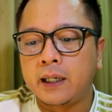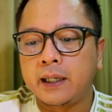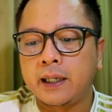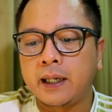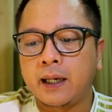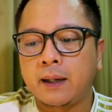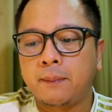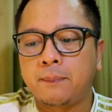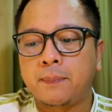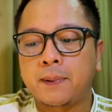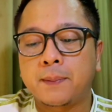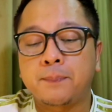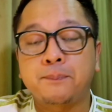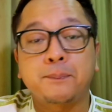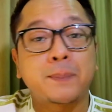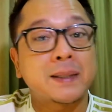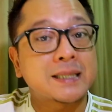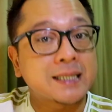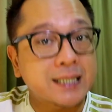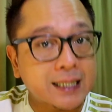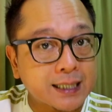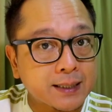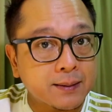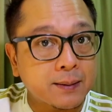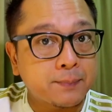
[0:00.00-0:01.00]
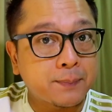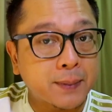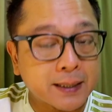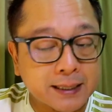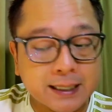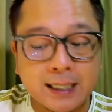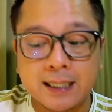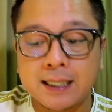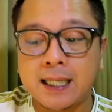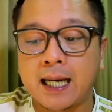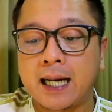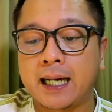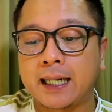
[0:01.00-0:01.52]
ya
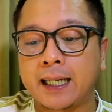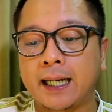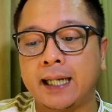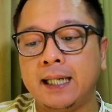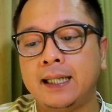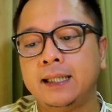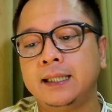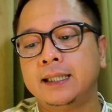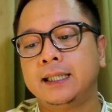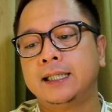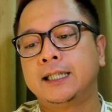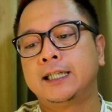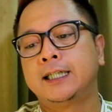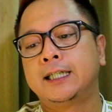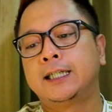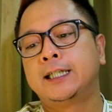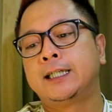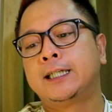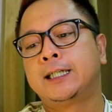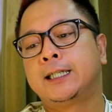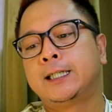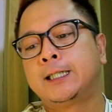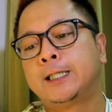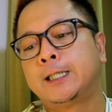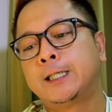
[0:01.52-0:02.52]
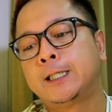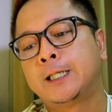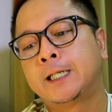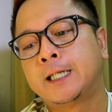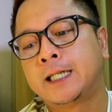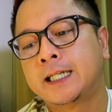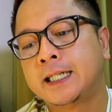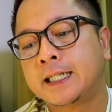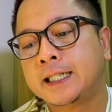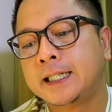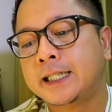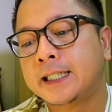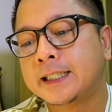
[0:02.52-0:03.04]
Persita, Tangerang uh,
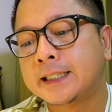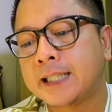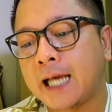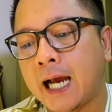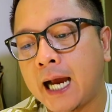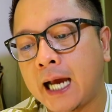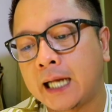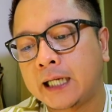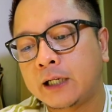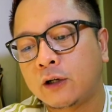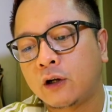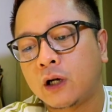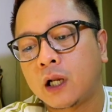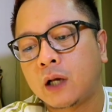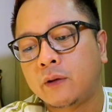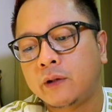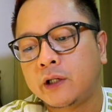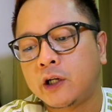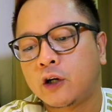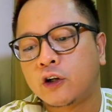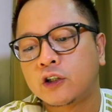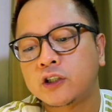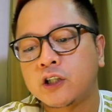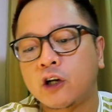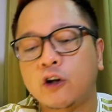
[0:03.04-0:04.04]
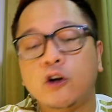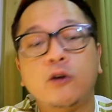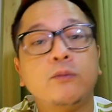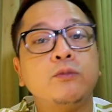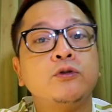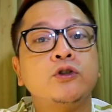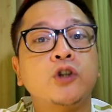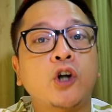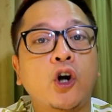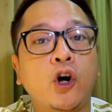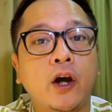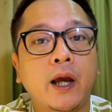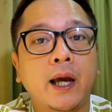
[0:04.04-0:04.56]
ditangani oleh Widodo Cahyo
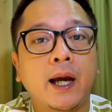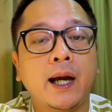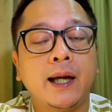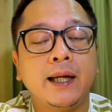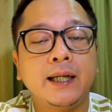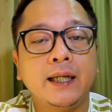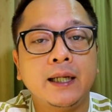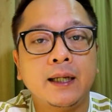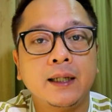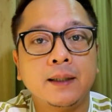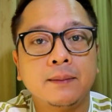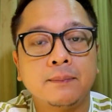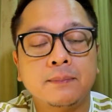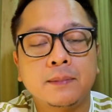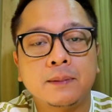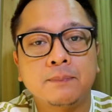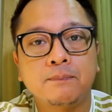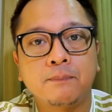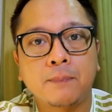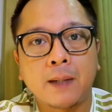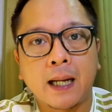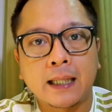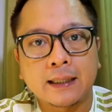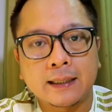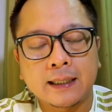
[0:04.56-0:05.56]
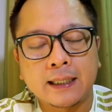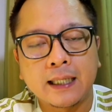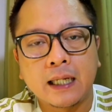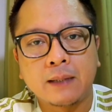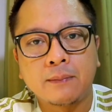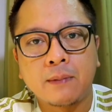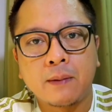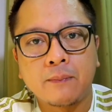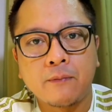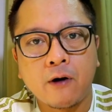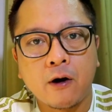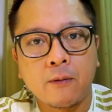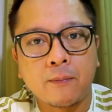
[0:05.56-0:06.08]
Putro ya ini pelatih
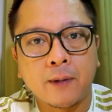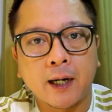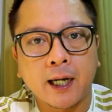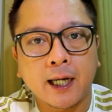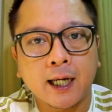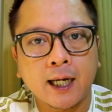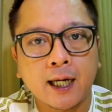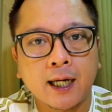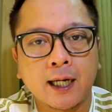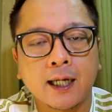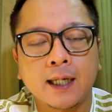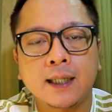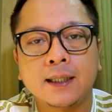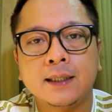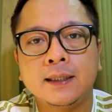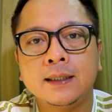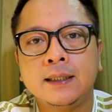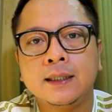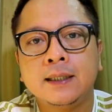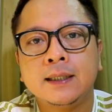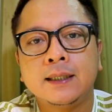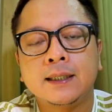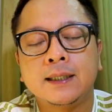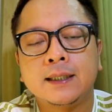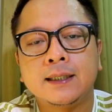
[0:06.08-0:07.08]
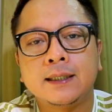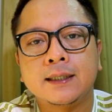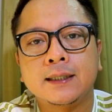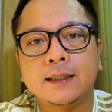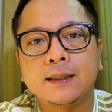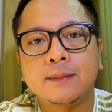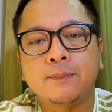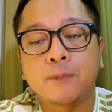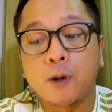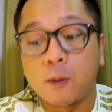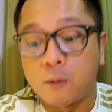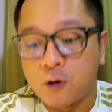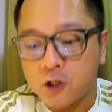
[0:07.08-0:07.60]
yang membawa mereka
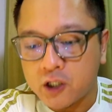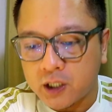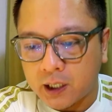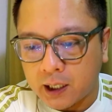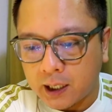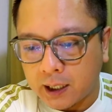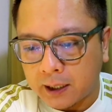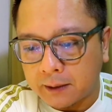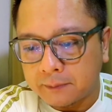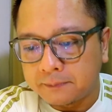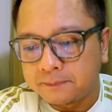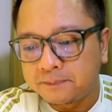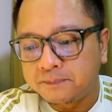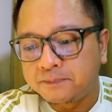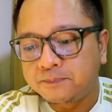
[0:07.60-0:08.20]
uh, promosi